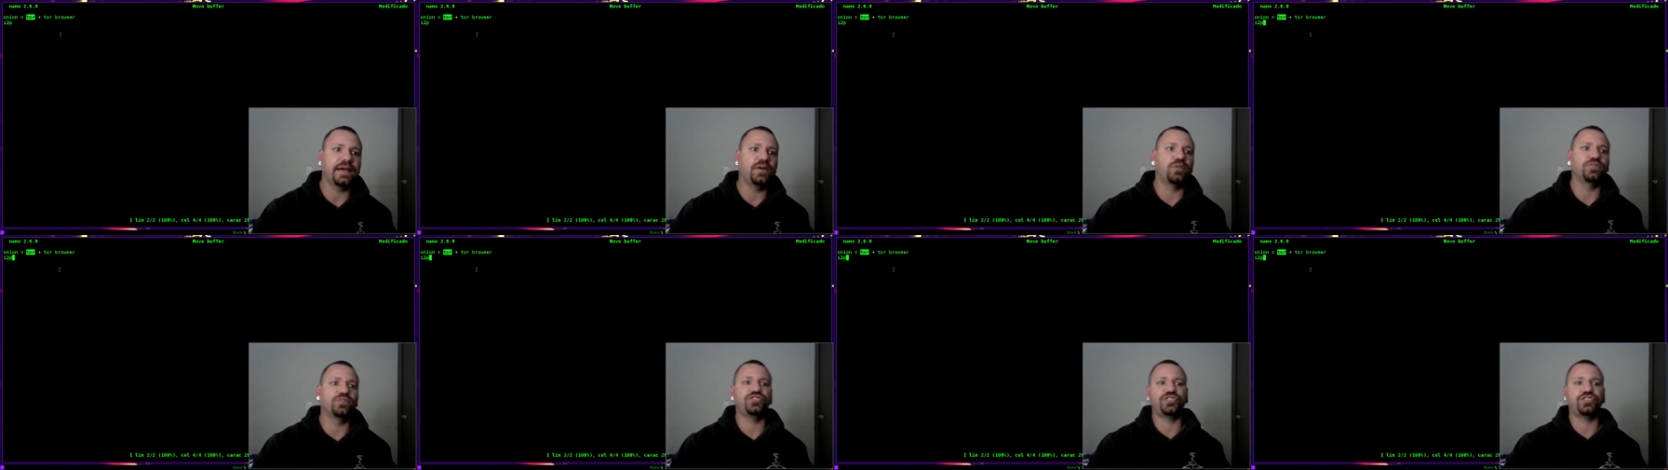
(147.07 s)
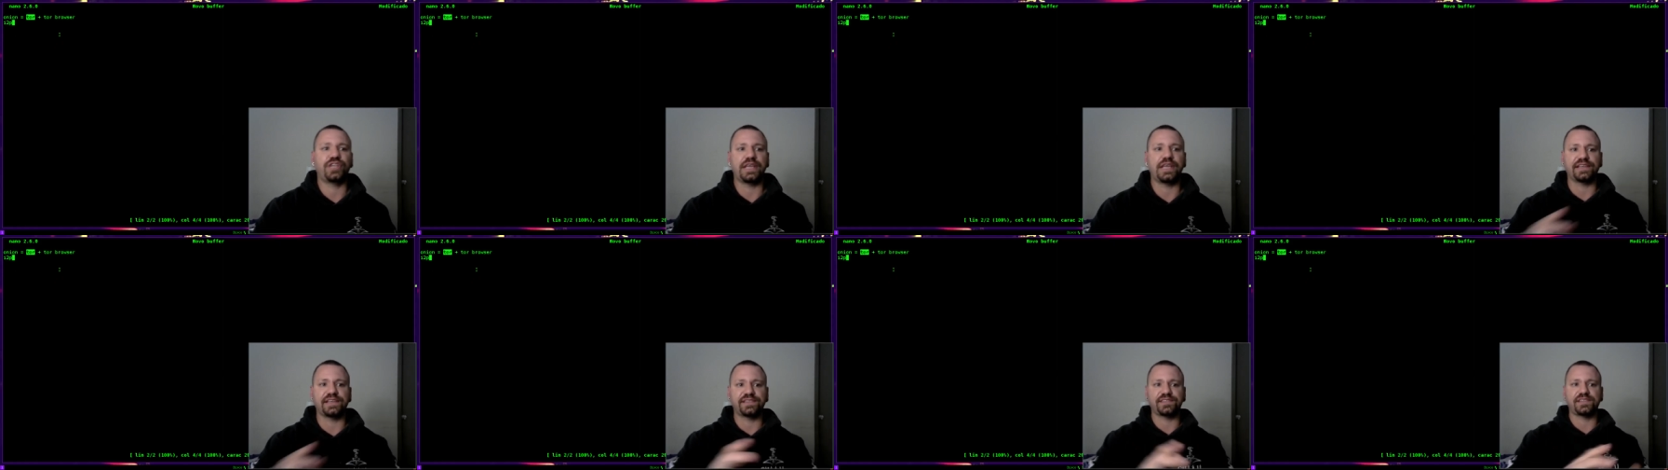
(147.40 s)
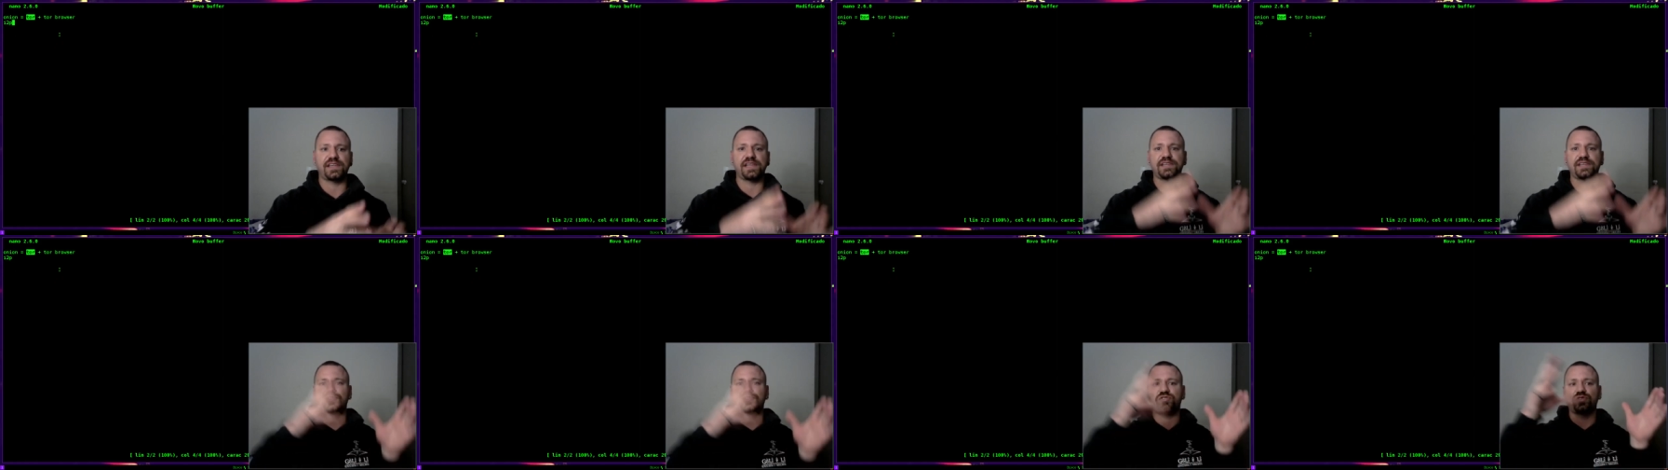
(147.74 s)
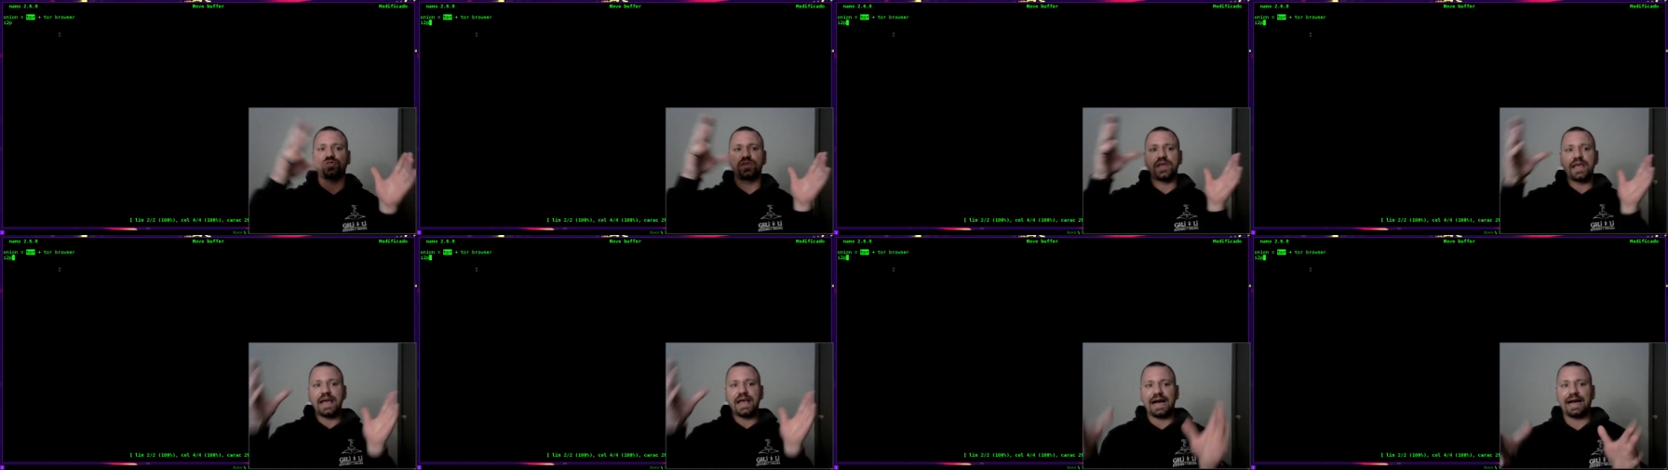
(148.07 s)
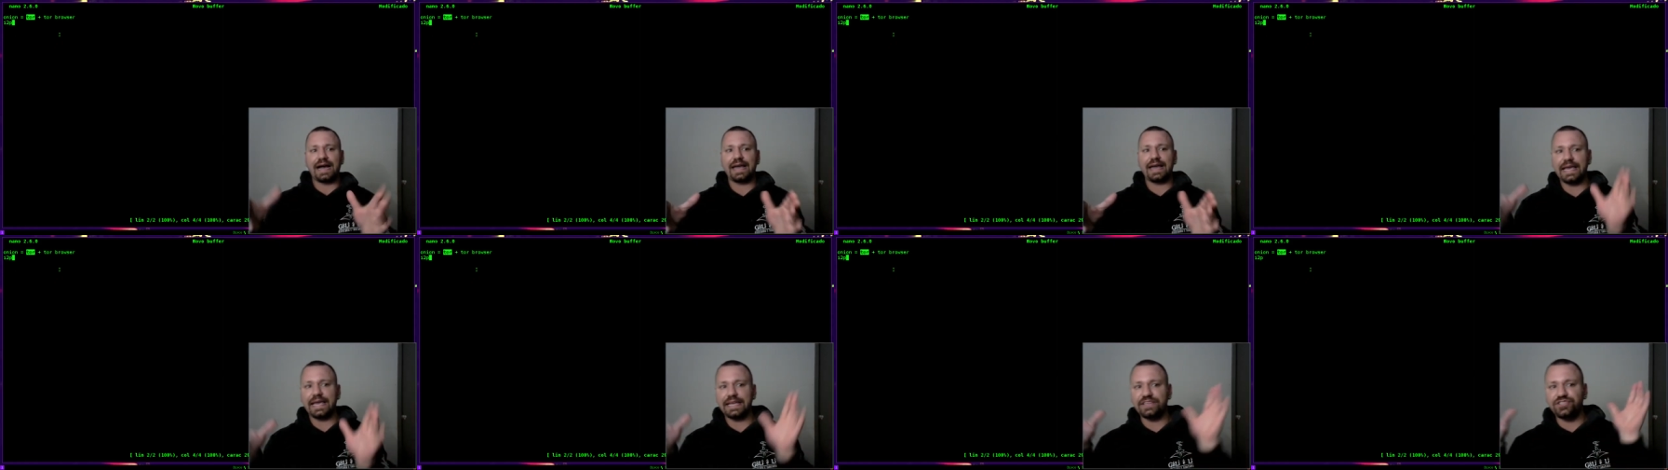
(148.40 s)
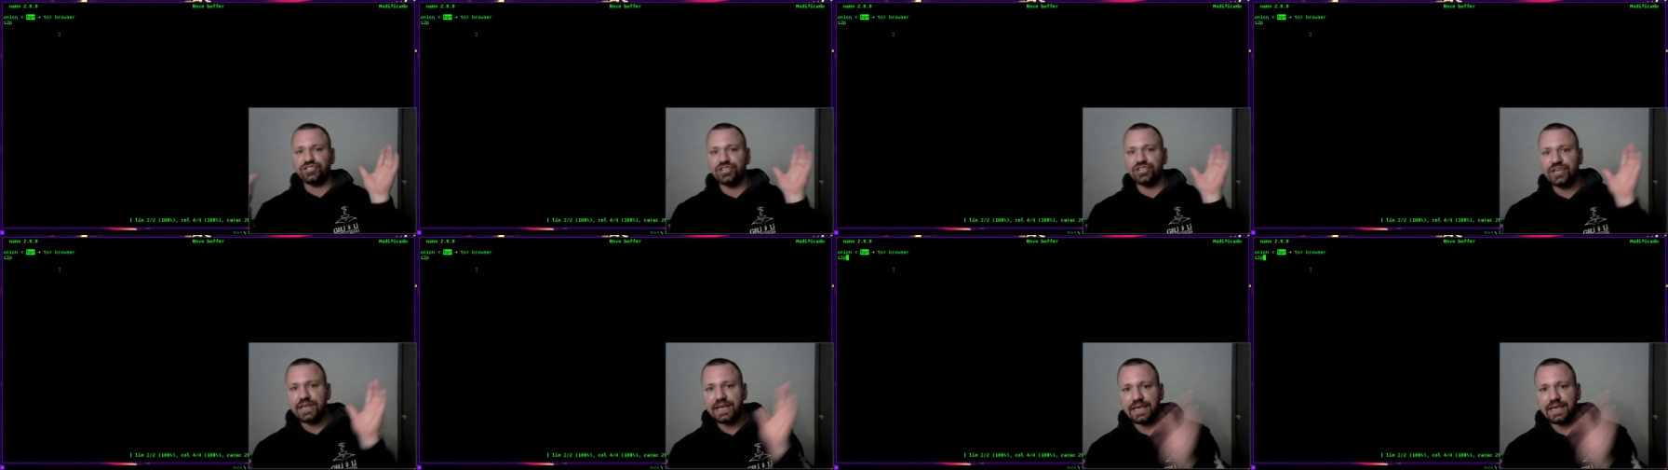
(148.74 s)
Onde tem acesso à
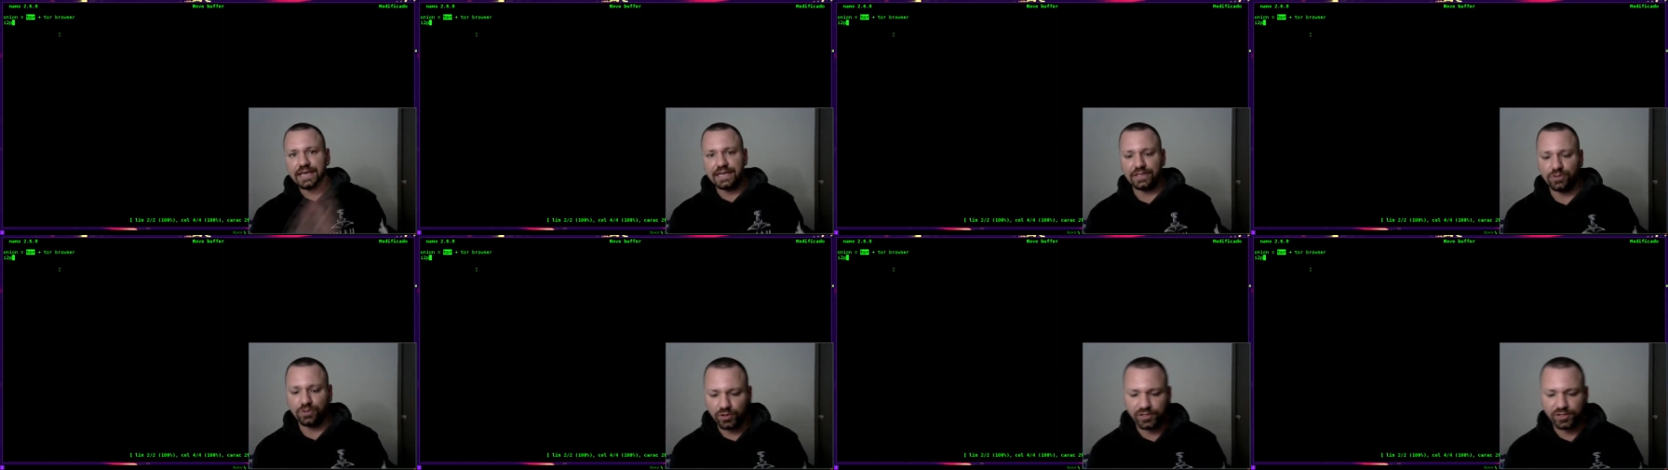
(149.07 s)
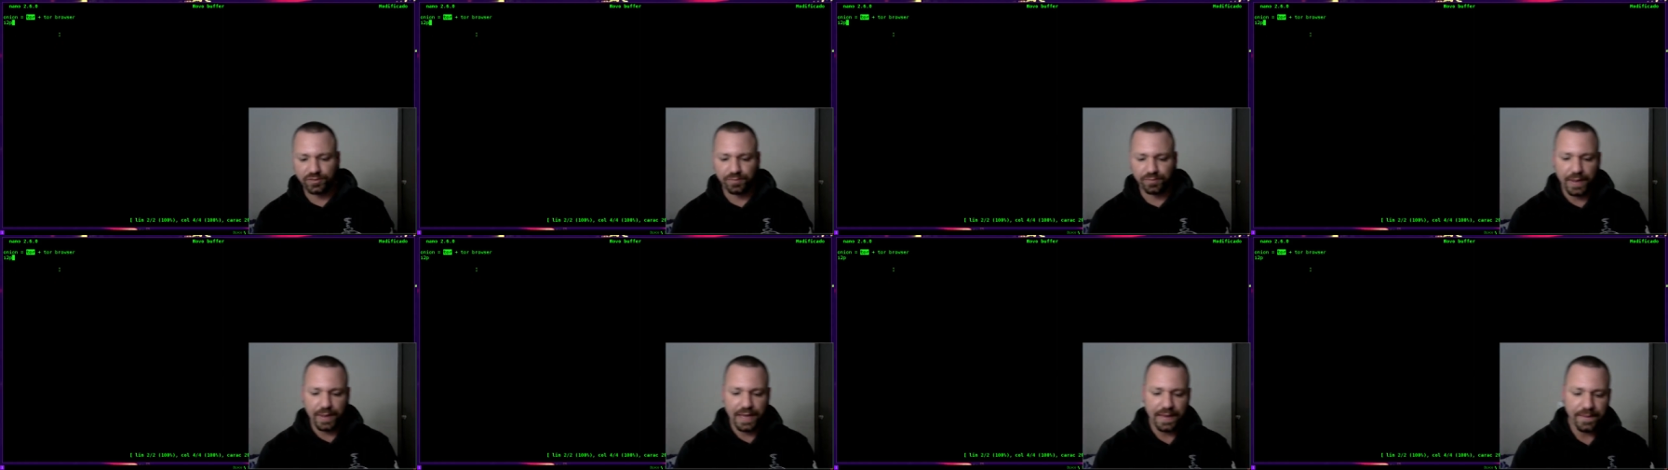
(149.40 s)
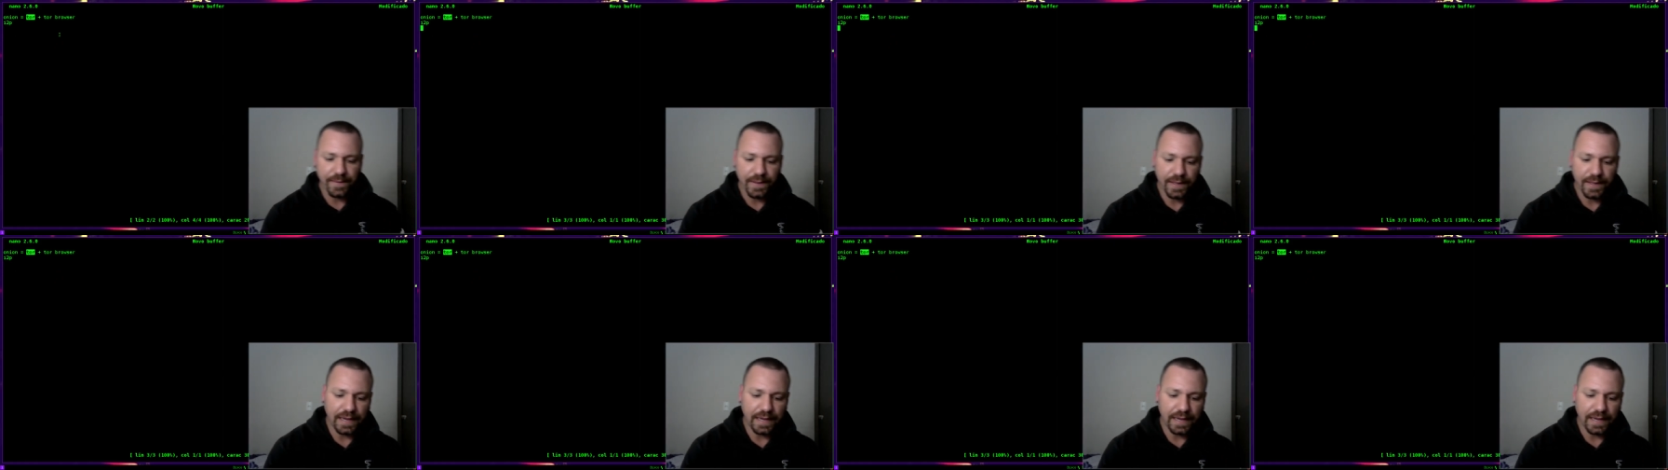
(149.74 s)
rede I2P,